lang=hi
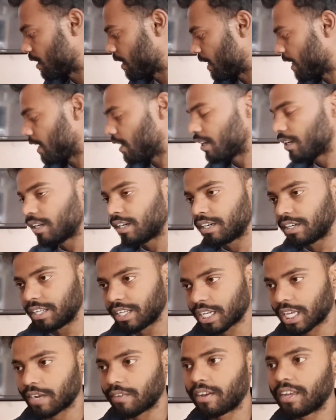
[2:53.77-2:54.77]
गया
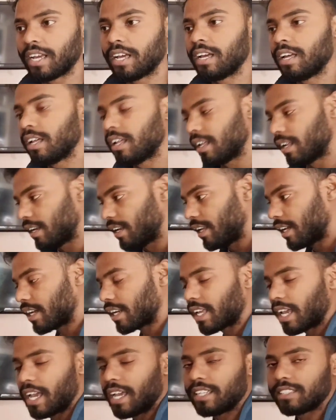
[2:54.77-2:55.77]
ठीक करवाया
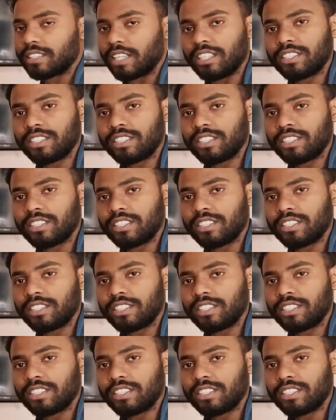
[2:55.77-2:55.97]
लेकर क्या है